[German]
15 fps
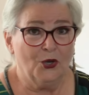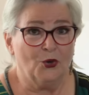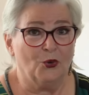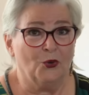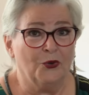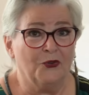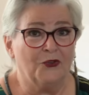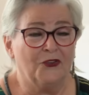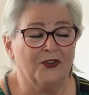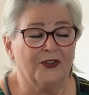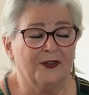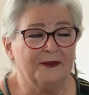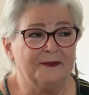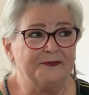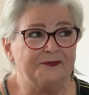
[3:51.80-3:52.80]
Und
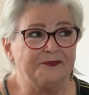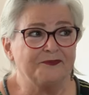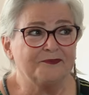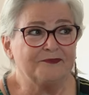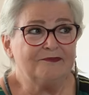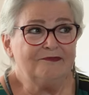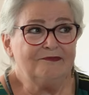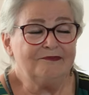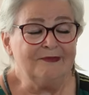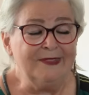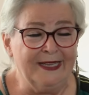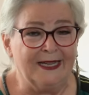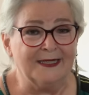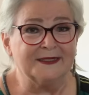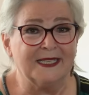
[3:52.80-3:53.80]
ähm,
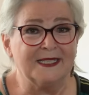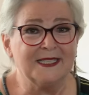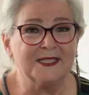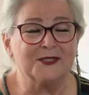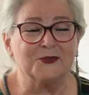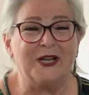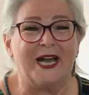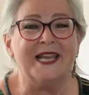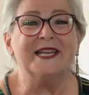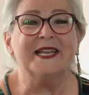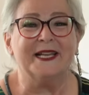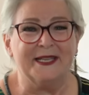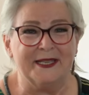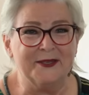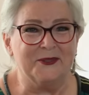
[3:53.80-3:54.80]
ja, das ist so eine
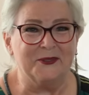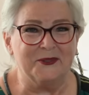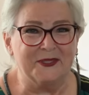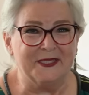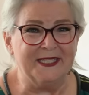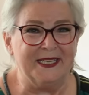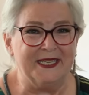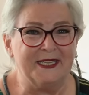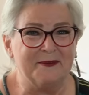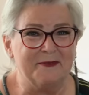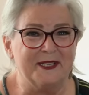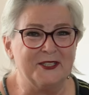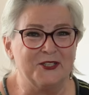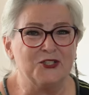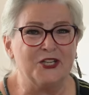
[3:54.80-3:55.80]
Erinnerung, die ich
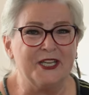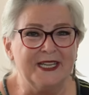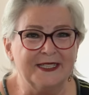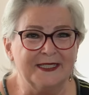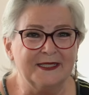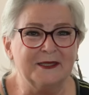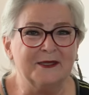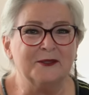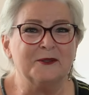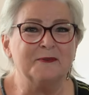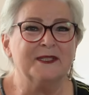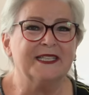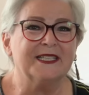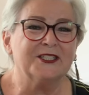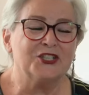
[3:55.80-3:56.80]
mit Chile und
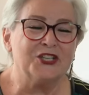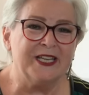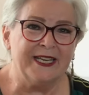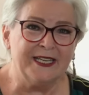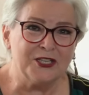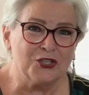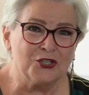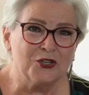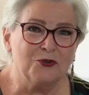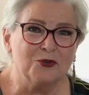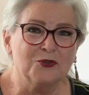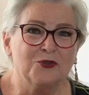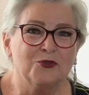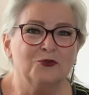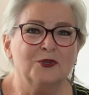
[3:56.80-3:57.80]
mit der chilenischen
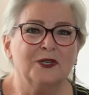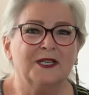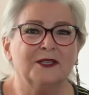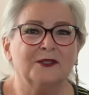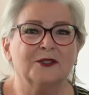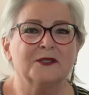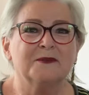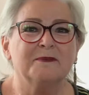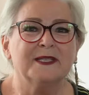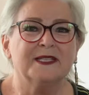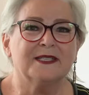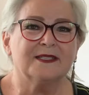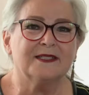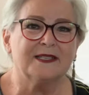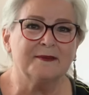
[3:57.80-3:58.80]
Kultur und
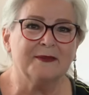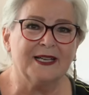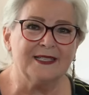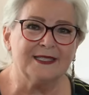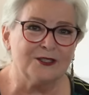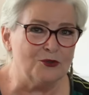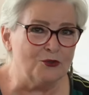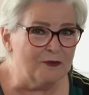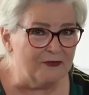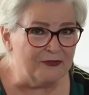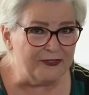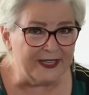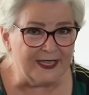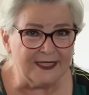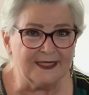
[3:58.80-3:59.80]
mit dem ganzen
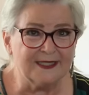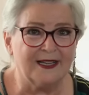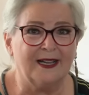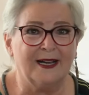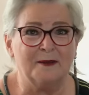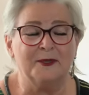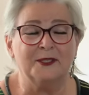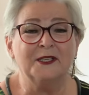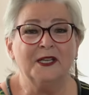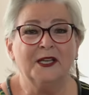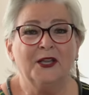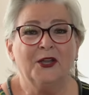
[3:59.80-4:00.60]
Umfeld habe.